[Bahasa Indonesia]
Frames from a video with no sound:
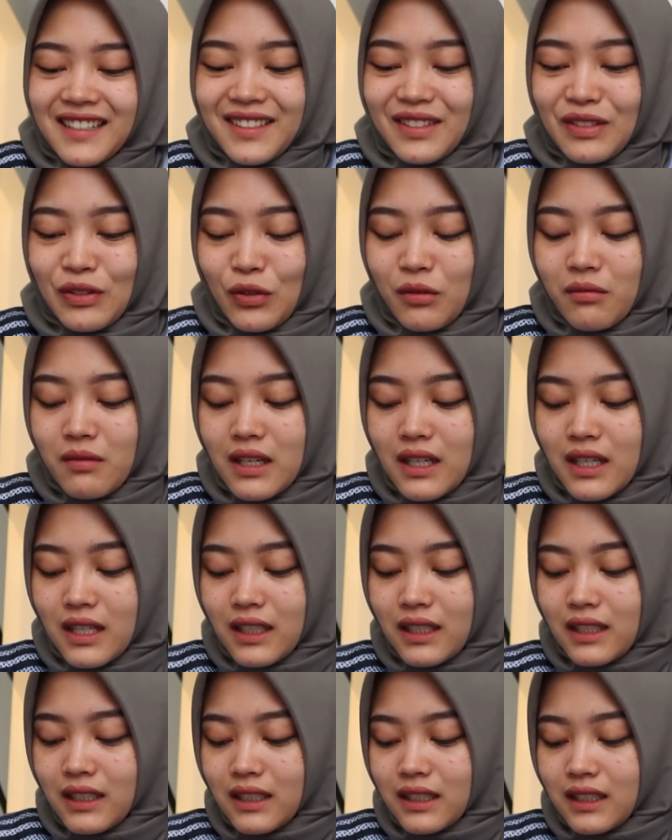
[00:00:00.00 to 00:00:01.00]
sok
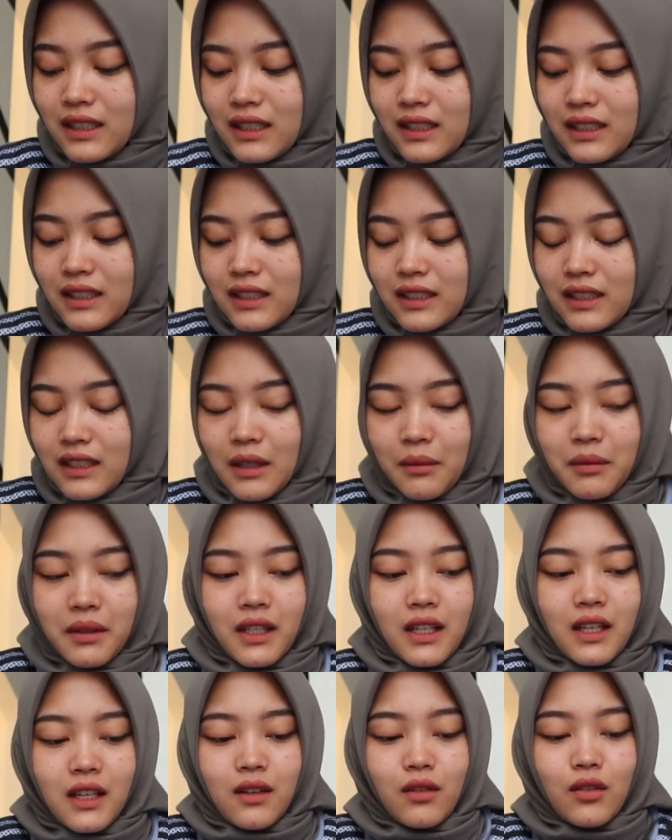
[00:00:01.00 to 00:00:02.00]
banget tapi
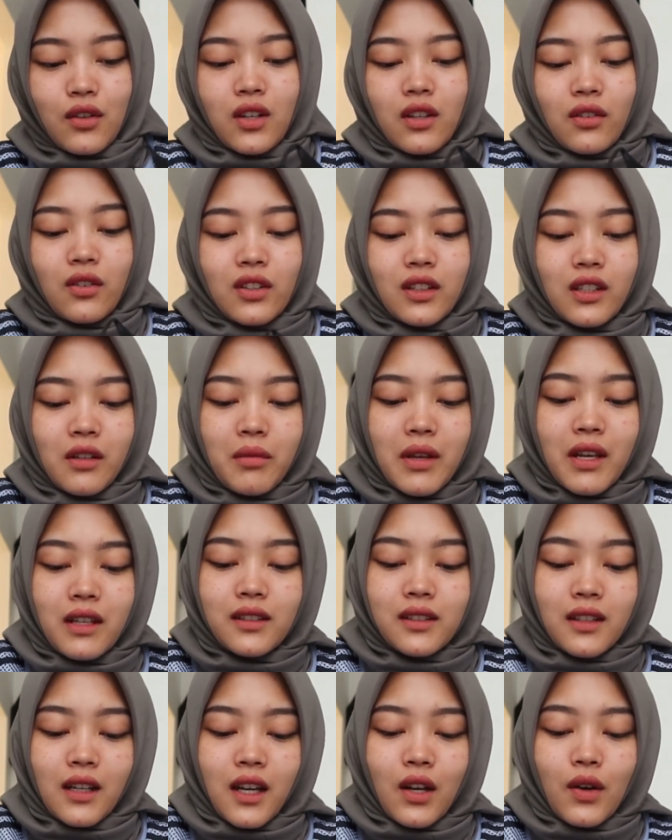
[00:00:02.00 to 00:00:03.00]
kayak udah udah
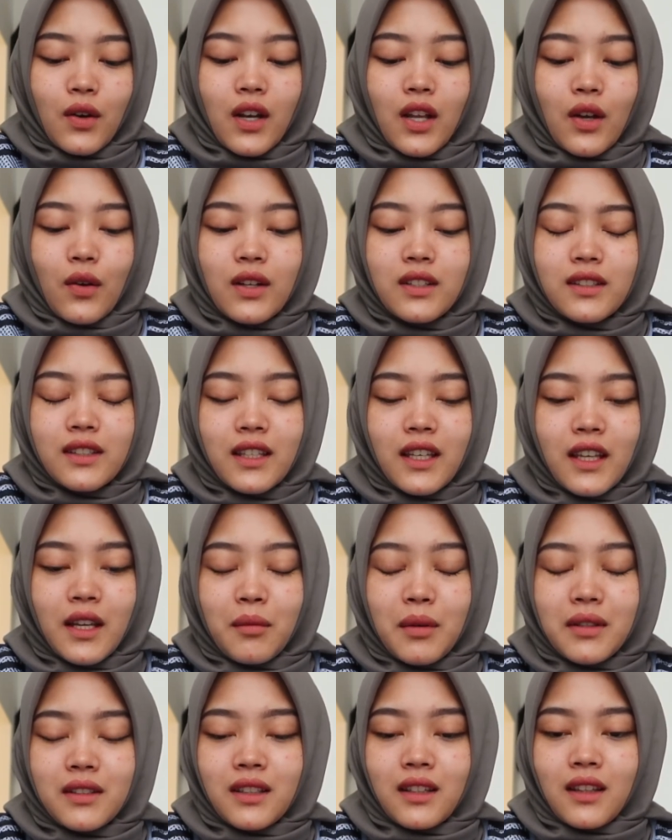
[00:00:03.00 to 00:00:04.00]
terbiasa awal-awal sih
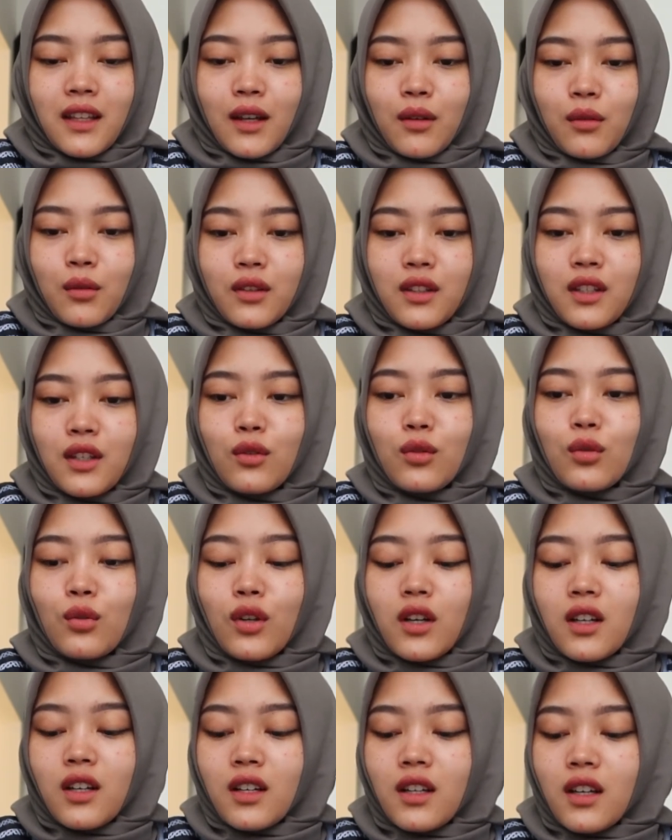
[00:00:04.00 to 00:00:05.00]
kayak masih takut gitu
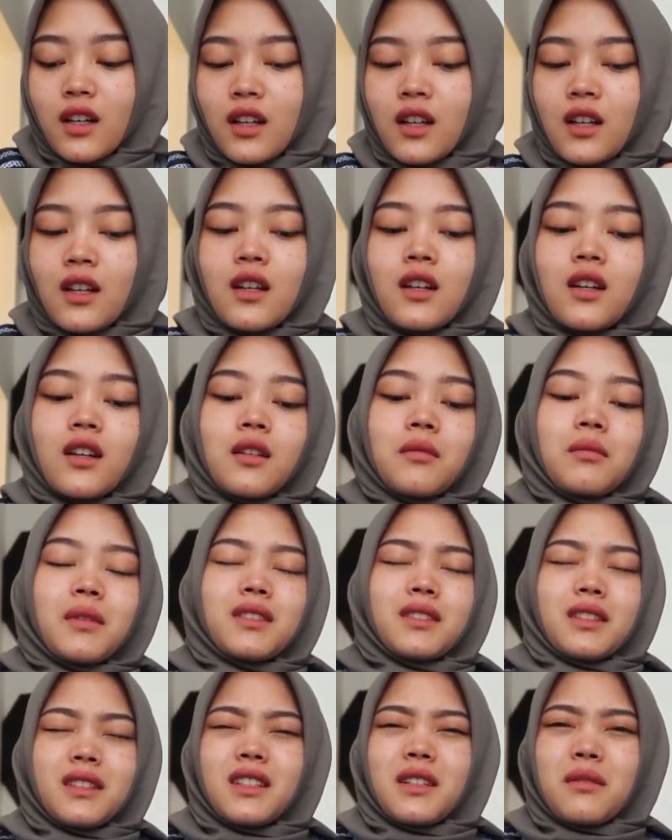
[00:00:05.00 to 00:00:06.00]
karena
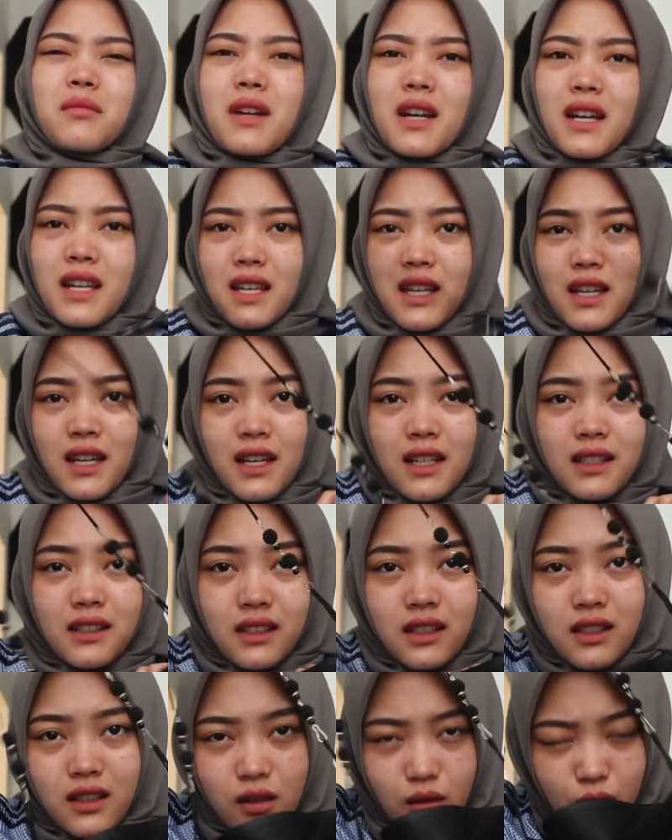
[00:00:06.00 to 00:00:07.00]
masih terbayang
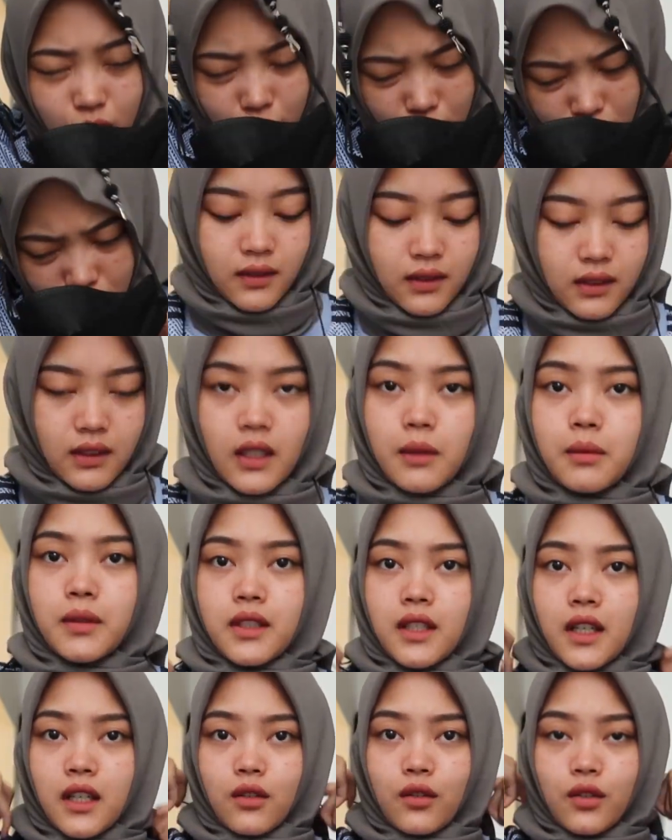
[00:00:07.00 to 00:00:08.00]
aja gitu tapi
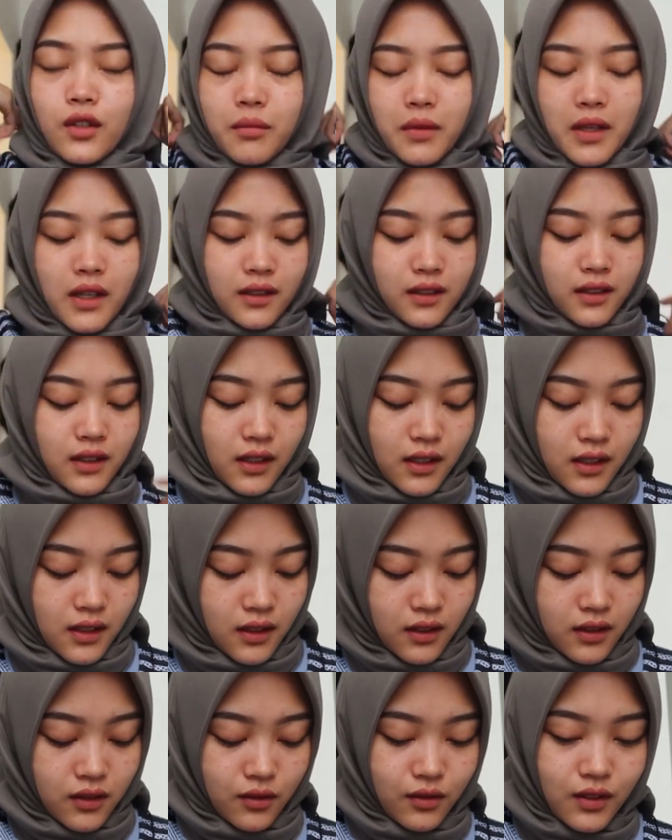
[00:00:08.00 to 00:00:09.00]
sekarang udah biasa
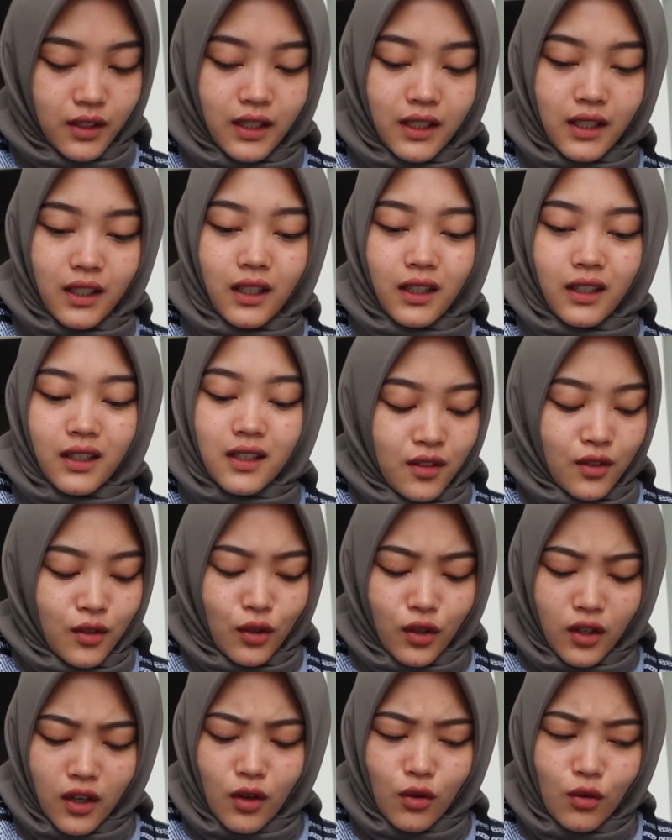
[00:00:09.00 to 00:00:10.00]
kayak yang
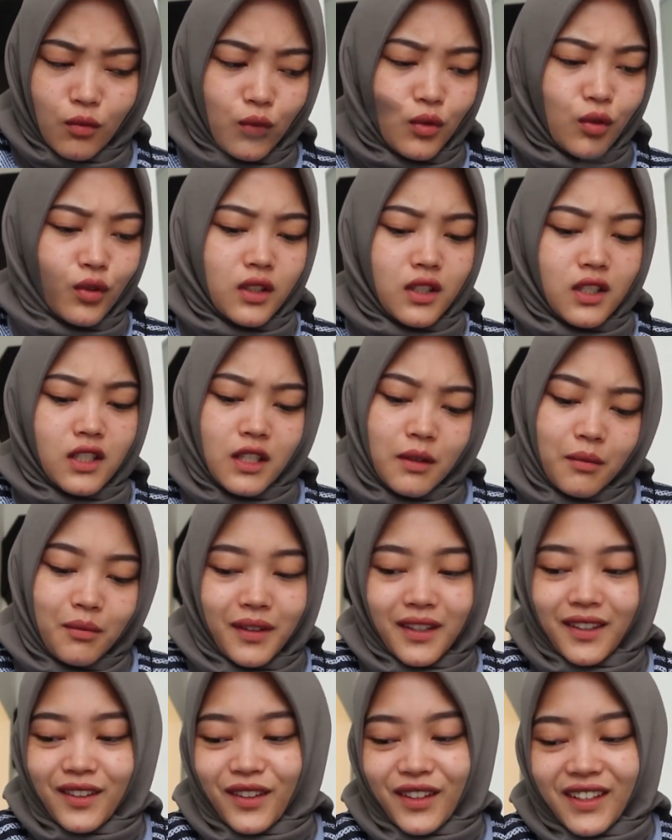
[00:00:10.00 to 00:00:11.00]
ah, aku mau
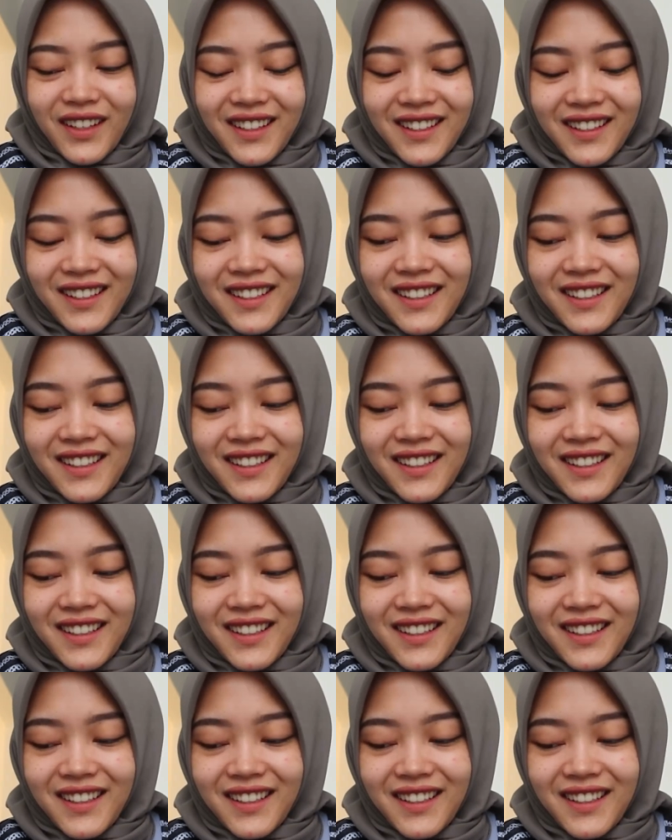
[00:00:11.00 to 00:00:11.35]
gym gitu kan